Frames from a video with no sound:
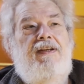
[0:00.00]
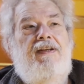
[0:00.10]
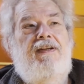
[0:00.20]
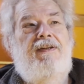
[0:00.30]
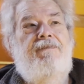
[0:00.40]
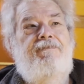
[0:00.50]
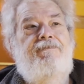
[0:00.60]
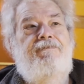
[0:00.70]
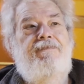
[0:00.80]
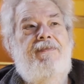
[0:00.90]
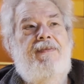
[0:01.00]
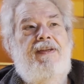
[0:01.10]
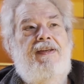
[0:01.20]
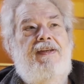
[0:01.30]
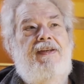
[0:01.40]
Ähm,
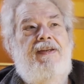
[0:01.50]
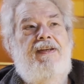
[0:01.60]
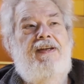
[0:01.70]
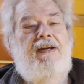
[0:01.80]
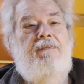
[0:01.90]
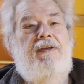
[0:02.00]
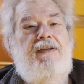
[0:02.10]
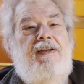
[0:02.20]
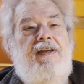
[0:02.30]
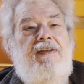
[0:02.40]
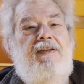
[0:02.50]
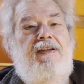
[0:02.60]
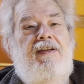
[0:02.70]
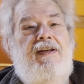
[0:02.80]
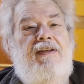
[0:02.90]
ich habe das Ganze
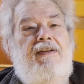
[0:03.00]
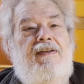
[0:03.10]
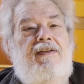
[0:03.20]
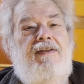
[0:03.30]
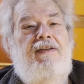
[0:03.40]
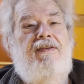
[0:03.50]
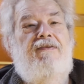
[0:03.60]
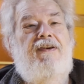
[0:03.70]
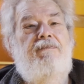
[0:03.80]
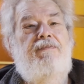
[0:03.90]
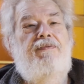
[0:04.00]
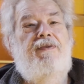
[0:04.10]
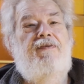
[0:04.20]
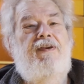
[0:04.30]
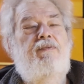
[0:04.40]
genannt äh, Trump
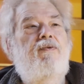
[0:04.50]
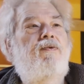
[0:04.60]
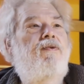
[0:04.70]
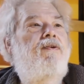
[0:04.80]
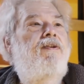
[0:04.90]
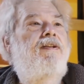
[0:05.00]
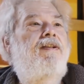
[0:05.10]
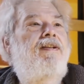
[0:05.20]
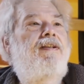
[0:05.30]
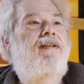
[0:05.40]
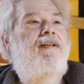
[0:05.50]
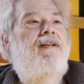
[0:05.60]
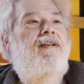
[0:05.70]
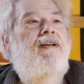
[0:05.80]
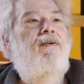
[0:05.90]
2.0,
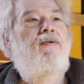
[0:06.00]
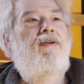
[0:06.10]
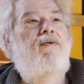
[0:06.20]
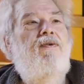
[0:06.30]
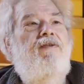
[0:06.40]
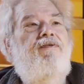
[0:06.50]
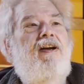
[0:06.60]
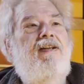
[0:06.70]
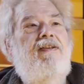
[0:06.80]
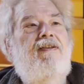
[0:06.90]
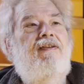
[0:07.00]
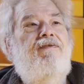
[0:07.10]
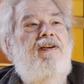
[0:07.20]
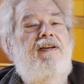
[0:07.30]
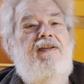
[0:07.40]
Tragödie oder Farce?
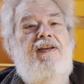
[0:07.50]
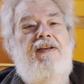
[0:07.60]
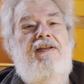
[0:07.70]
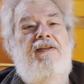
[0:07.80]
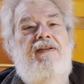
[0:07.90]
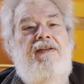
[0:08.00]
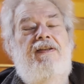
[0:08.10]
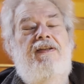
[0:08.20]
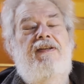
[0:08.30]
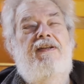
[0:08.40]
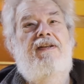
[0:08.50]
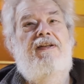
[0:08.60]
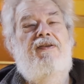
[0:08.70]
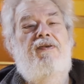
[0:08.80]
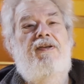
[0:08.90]
Fragezeichen.
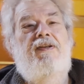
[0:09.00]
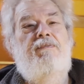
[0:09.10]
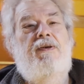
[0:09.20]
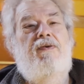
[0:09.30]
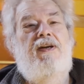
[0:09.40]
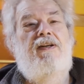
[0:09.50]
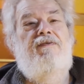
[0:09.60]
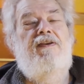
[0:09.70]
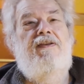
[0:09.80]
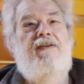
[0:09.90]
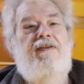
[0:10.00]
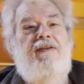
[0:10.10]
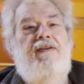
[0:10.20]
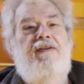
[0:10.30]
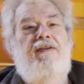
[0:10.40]
Zunächst mal noch etwas
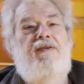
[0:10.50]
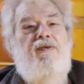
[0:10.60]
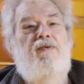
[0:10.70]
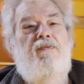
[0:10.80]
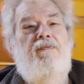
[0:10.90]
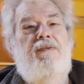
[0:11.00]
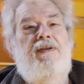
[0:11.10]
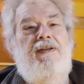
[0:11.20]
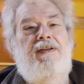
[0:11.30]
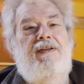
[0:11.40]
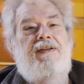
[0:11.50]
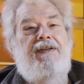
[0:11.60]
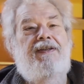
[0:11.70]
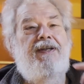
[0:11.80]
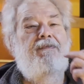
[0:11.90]
äh, zum äh,
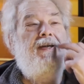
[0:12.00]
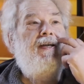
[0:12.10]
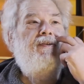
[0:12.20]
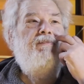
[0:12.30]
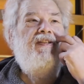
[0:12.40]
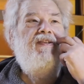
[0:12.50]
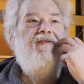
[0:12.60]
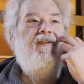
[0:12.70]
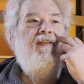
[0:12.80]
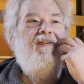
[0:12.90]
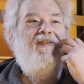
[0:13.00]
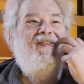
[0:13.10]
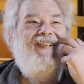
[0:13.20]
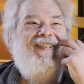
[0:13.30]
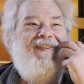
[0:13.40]
Thema, also beziehungsweise
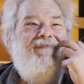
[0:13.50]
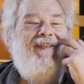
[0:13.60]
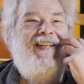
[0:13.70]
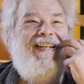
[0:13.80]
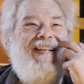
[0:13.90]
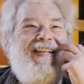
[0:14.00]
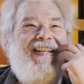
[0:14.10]
zur, zum Titel